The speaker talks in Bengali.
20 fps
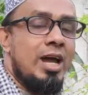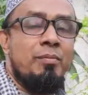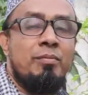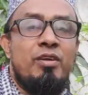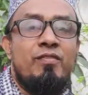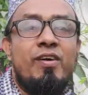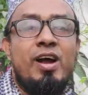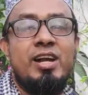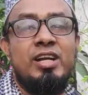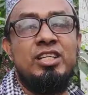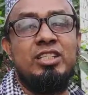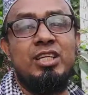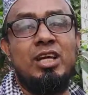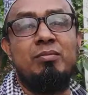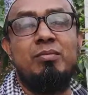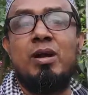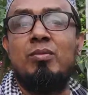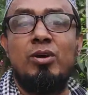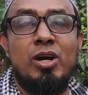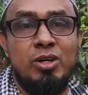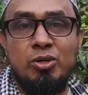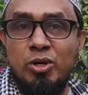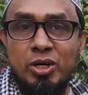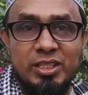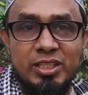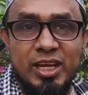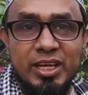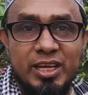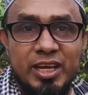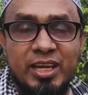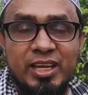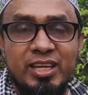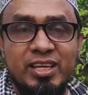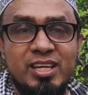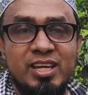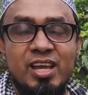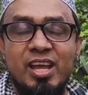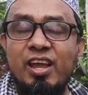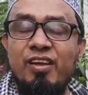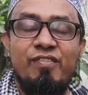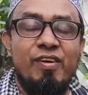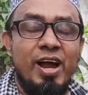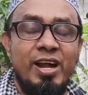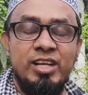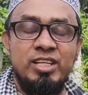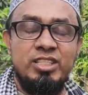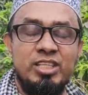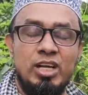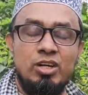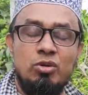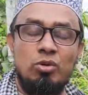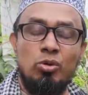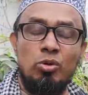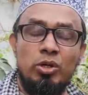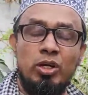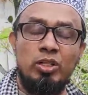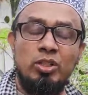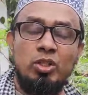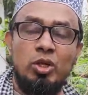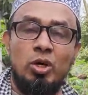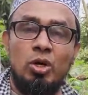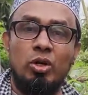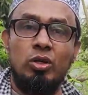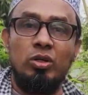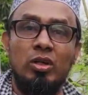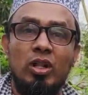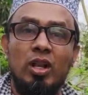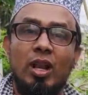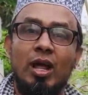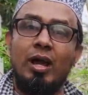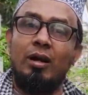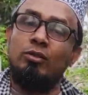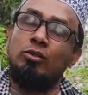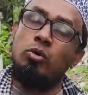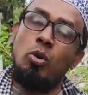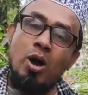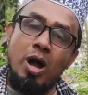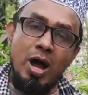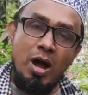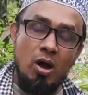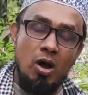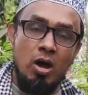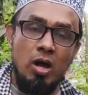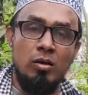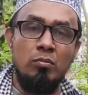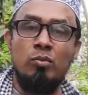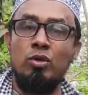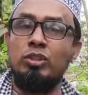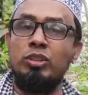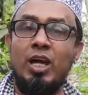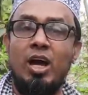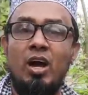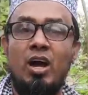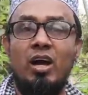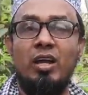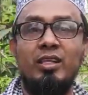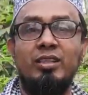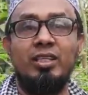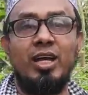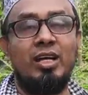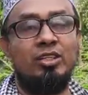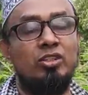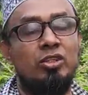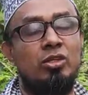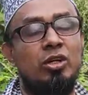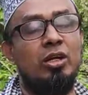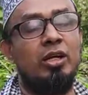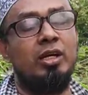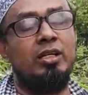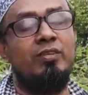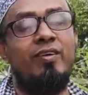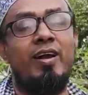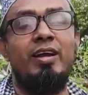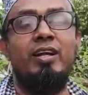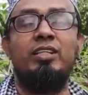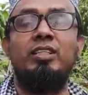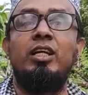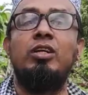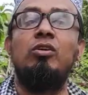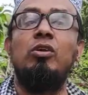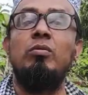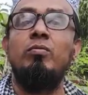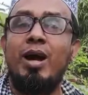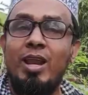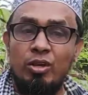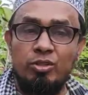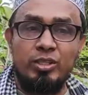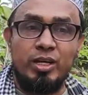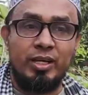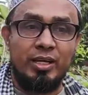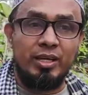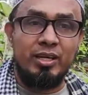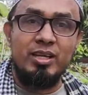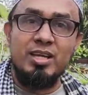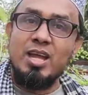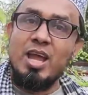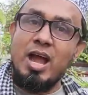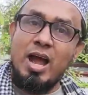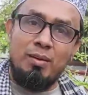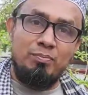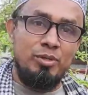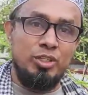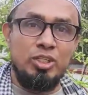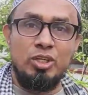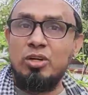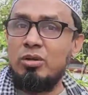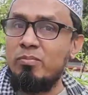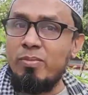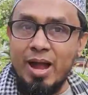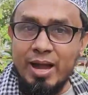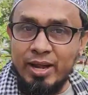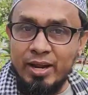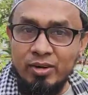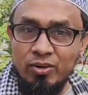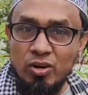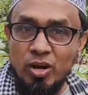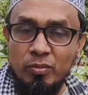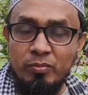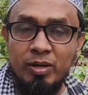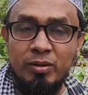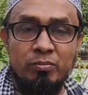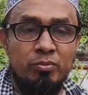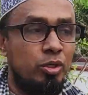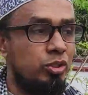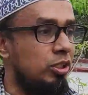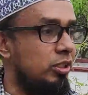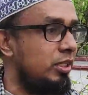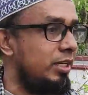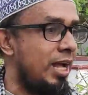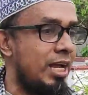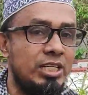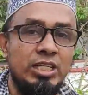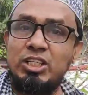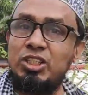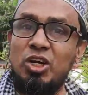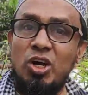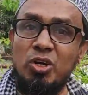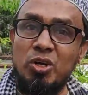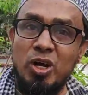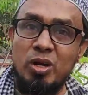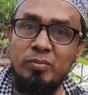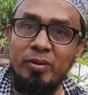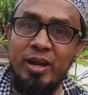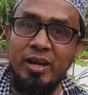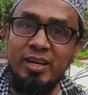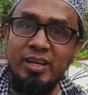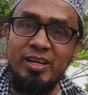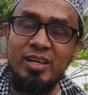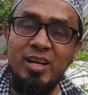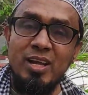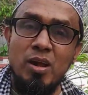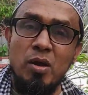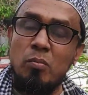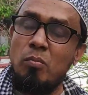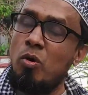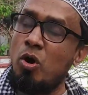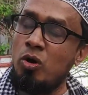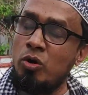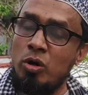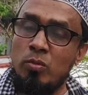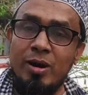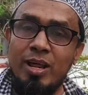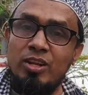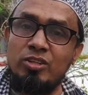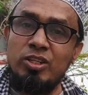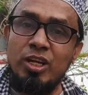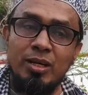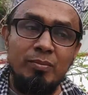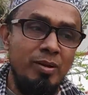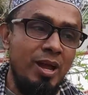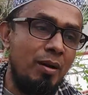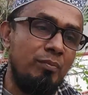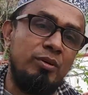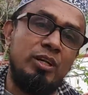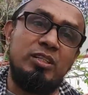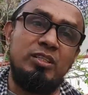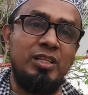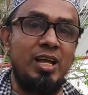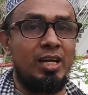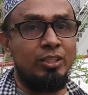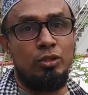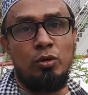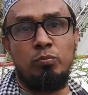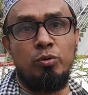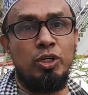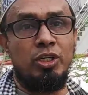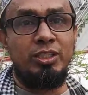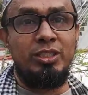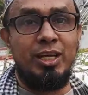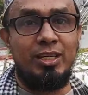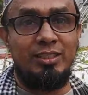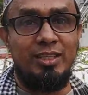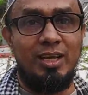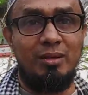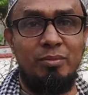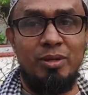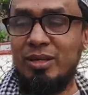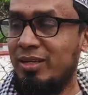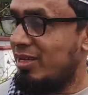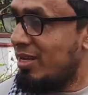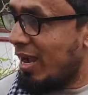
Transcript: দামি ফার্নিচার ব্যবহার করে থাকি এই ফার্নিচারগুলো কিন্তু ধোয়া হয় মোশা হয় তার জন্য এই ফার্নিচারগুলি ভালো থাকে আপনি যখন বাগান করবেন প্রতিদিন আসা যাওয়া করবেন মনও ভালো থাকবে আপনার ছাদও পরিষ্কার থাকবে